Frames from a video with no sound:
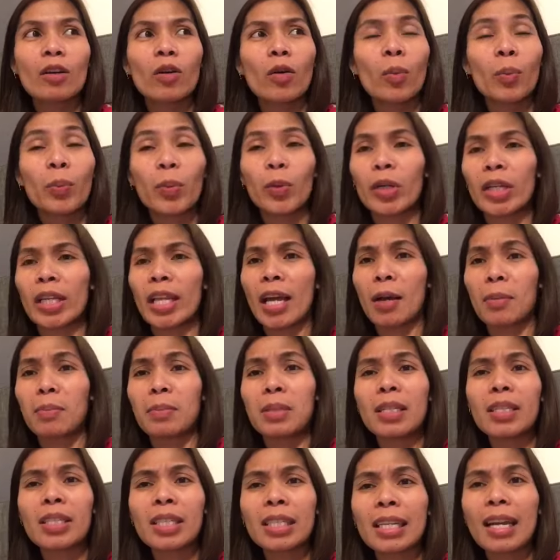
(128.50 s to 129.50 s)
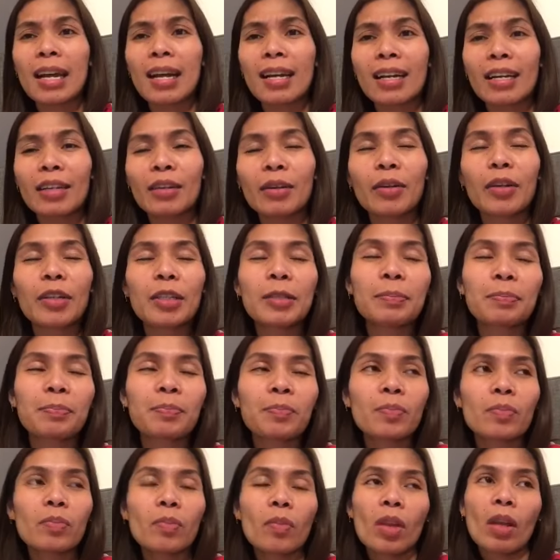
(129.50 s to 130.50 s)
comfortable siya, ganun.
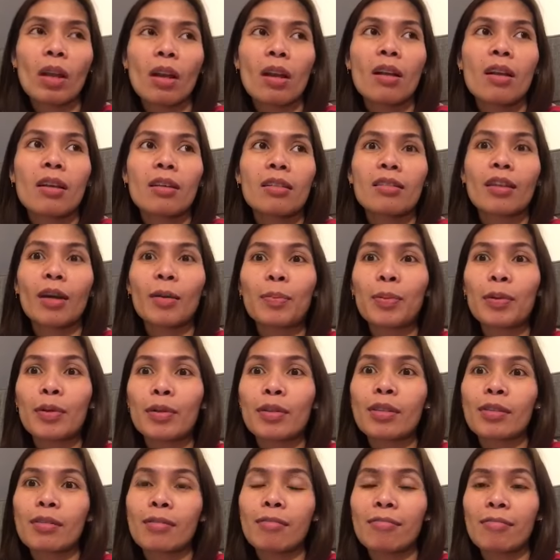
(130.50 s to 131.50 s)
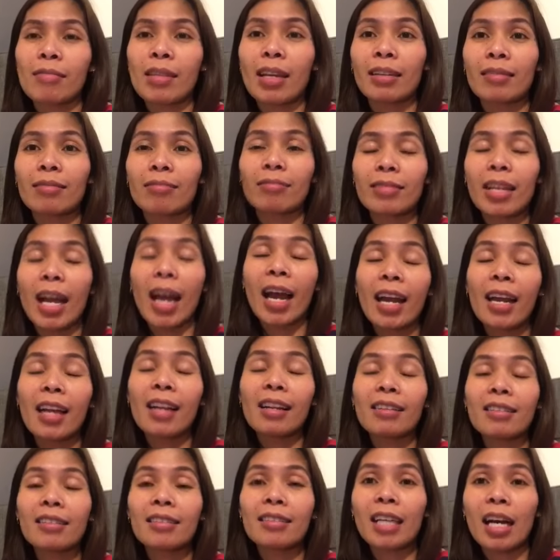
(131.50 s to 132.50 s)
Tapos, nang,
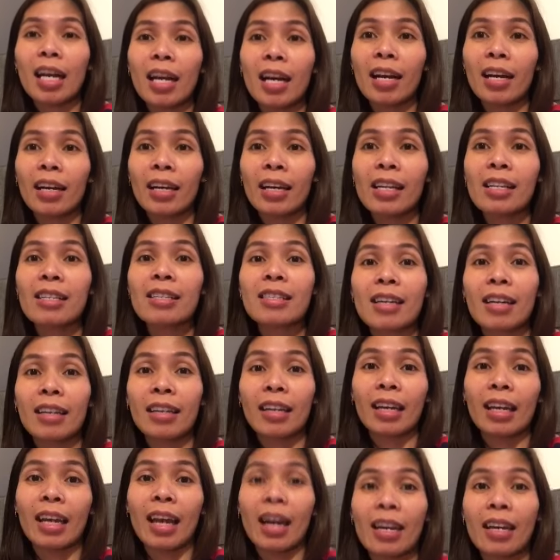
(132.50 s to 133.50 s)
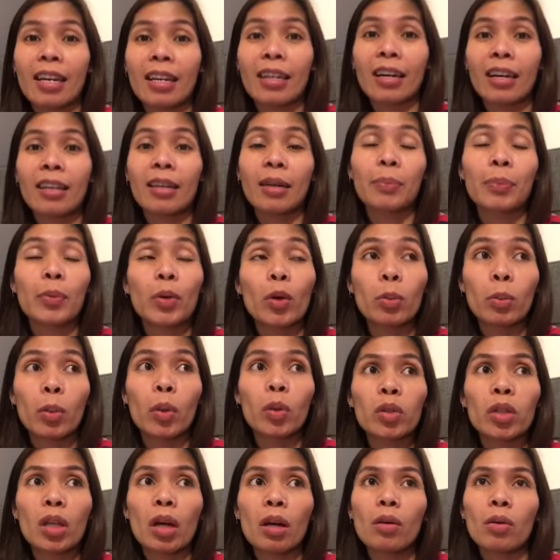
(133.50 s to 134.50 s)
dahil, dahil sa nangyari na
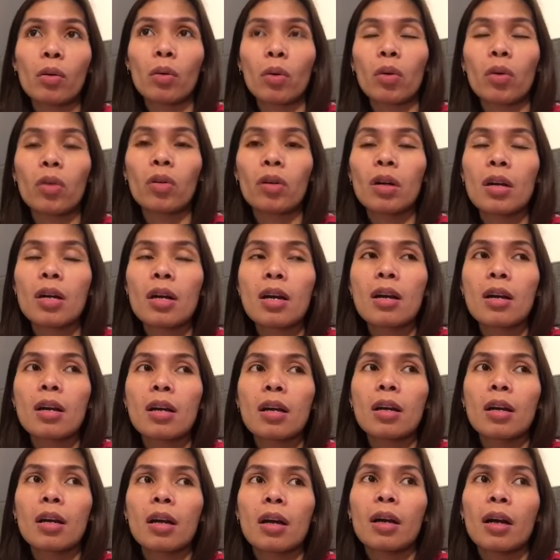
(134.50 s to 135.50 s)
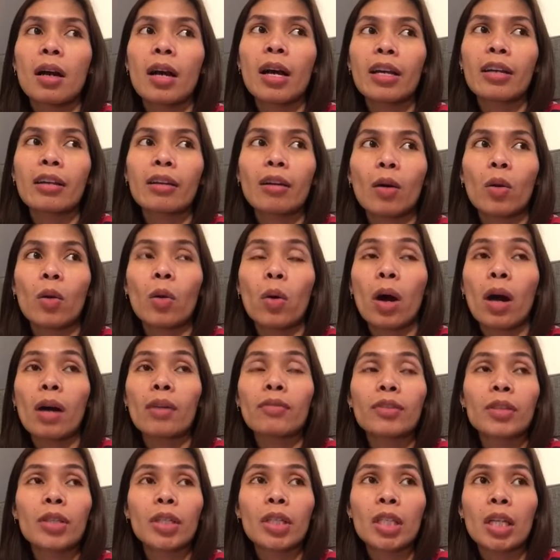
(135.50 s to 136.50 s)
na-promote ako, Hay nako,
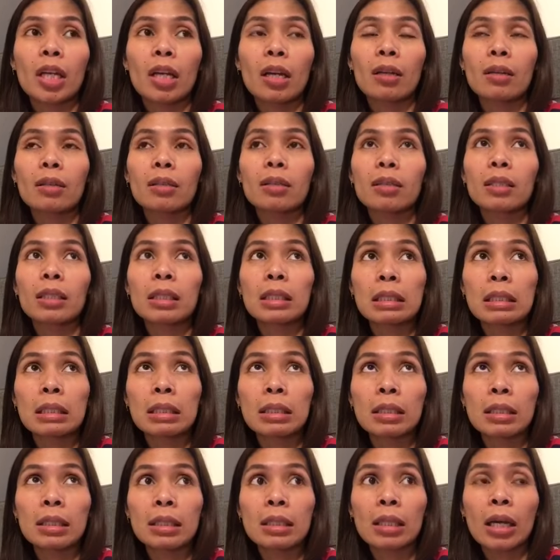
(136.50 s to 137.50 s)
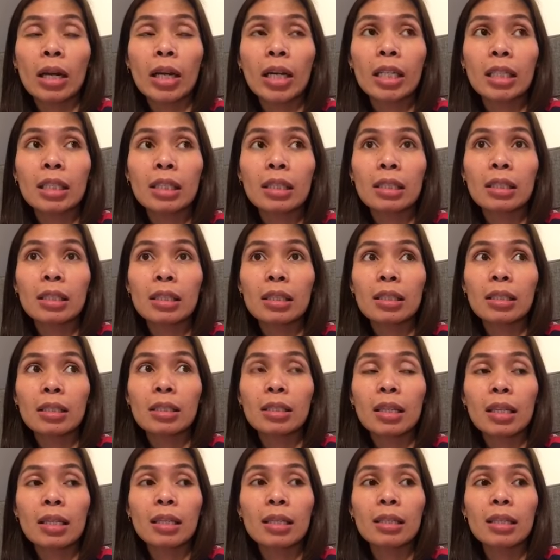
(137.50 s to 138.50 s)
after the start
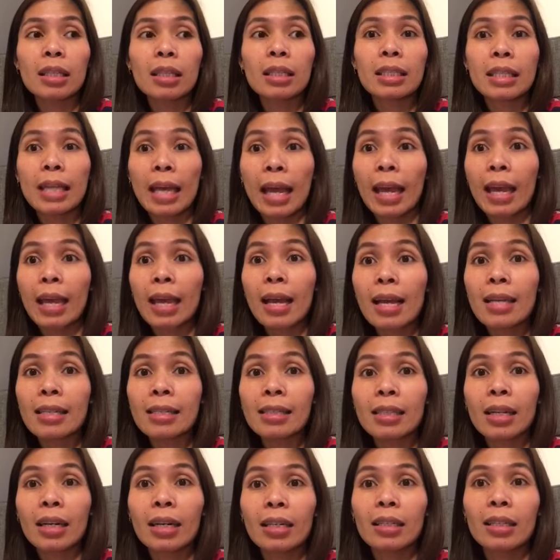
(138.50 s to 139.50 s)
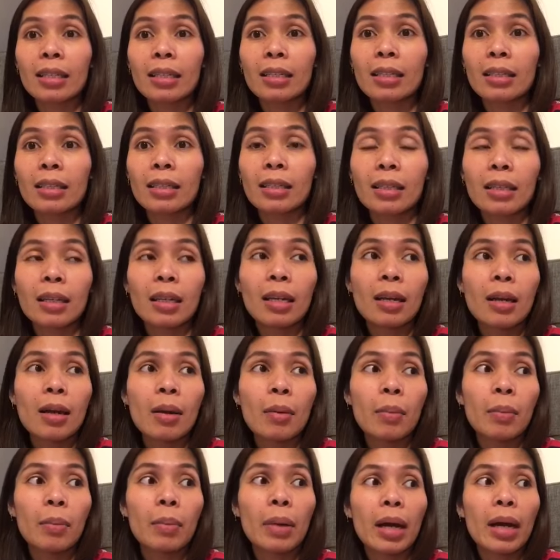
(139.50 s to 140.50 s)
the the day I started
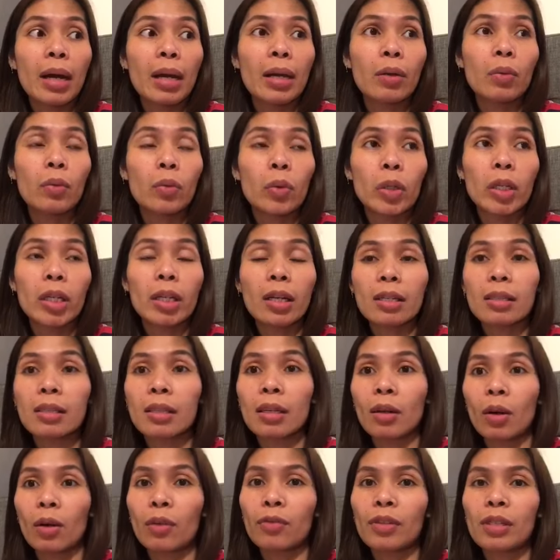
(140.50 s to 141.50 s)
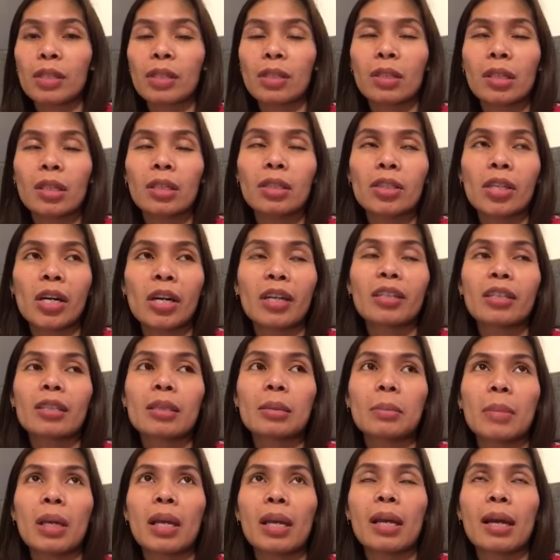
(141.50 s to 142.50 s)
my work as an officer in
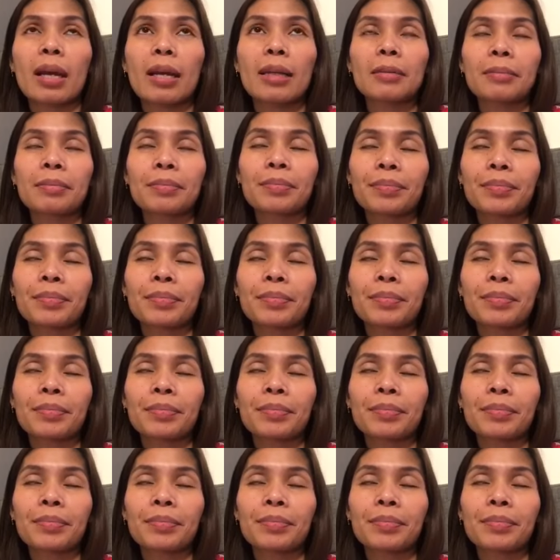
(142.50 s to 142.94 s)
charge, my god.